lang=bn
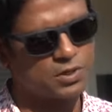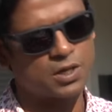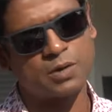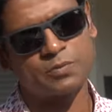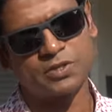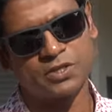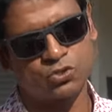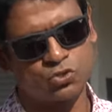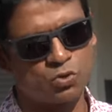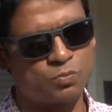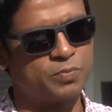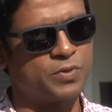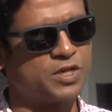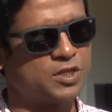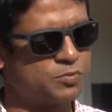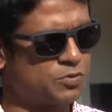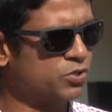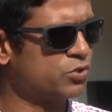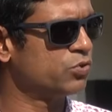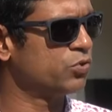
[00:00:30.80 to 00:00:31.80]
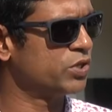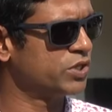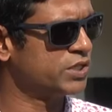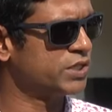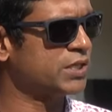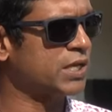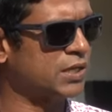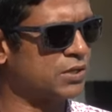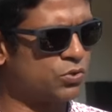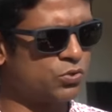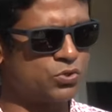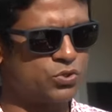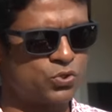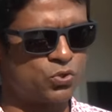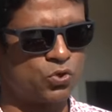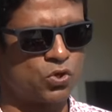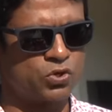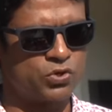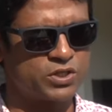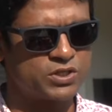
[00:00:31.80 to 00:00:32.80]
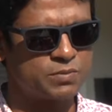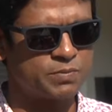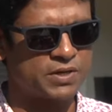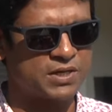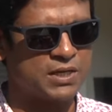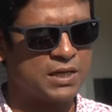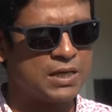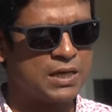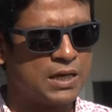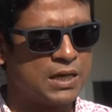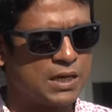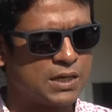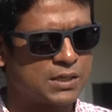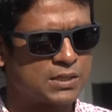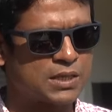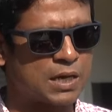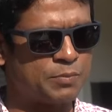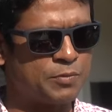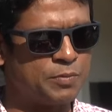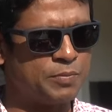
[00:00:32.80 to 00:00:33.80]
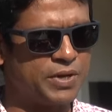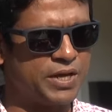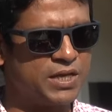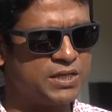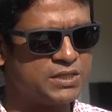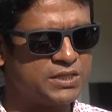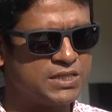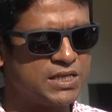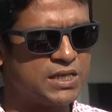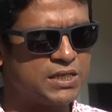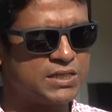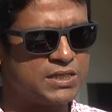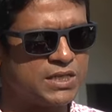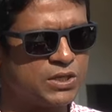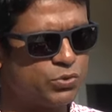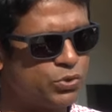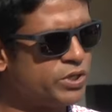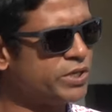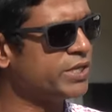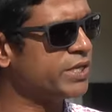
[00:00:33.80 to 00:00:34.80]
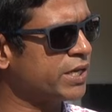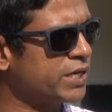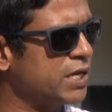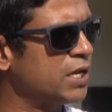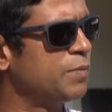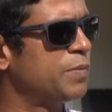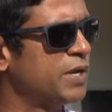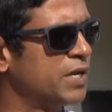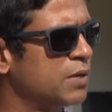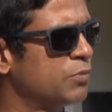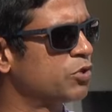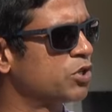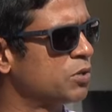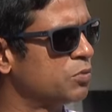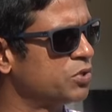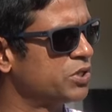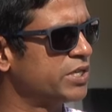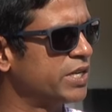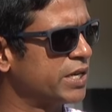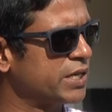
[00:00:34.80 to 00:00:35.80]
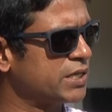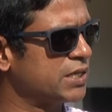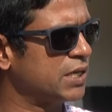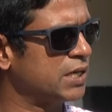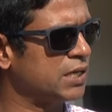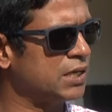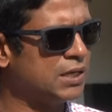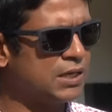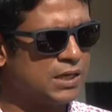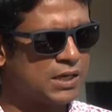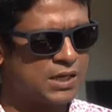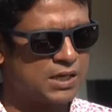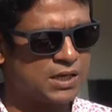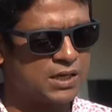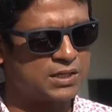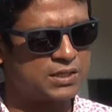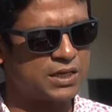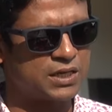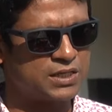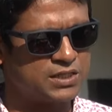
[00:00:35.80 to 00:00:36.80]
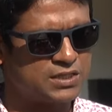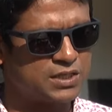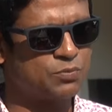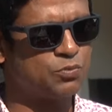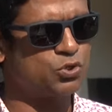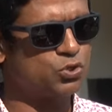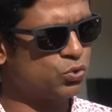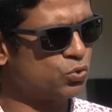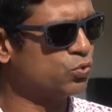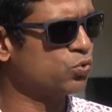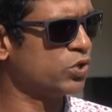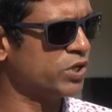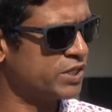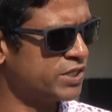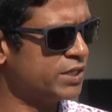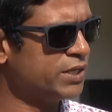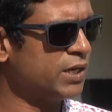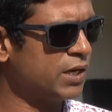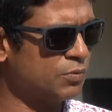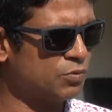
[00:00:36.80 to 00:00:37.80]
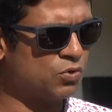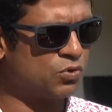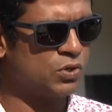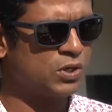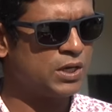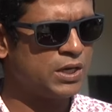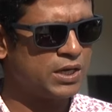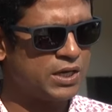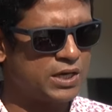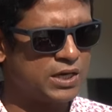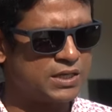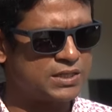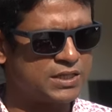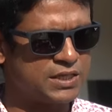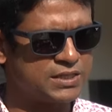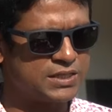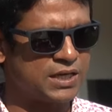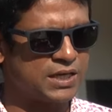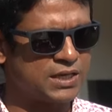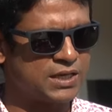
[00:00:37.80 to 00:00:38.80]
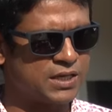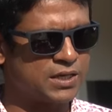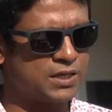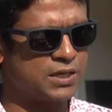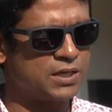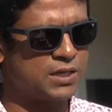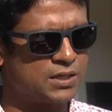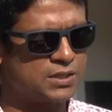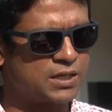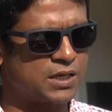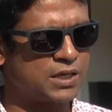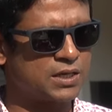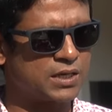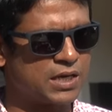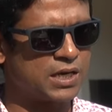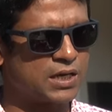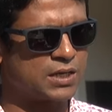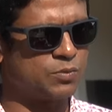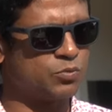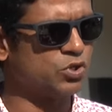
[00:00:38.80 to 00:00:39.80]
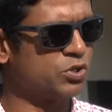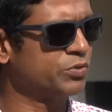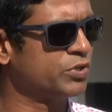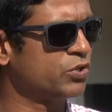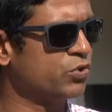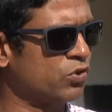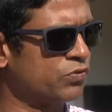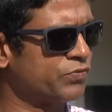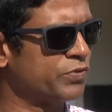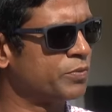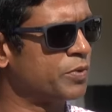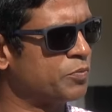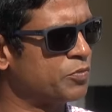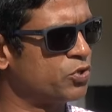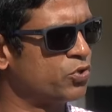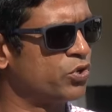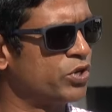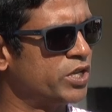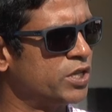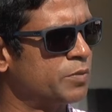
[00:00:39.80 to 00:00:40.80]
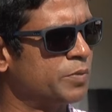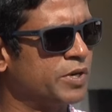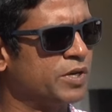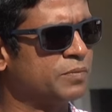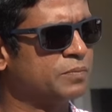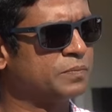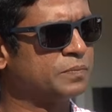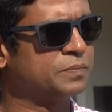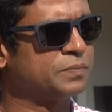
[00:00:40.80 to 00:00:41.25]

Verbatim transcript: আমাদের টপ ম্যানেজমেন্ট রয়েছেন তাদেরও কিছু কল রয়েছে বাট তামিম এনসিএল টি টোয়েন্টিটা খেলবে এটা মোটামুটি একটা তার ইচ্ছা পোষণ করেছে এবং সেই জায়গাটায় তার হয়ে নিতে পারে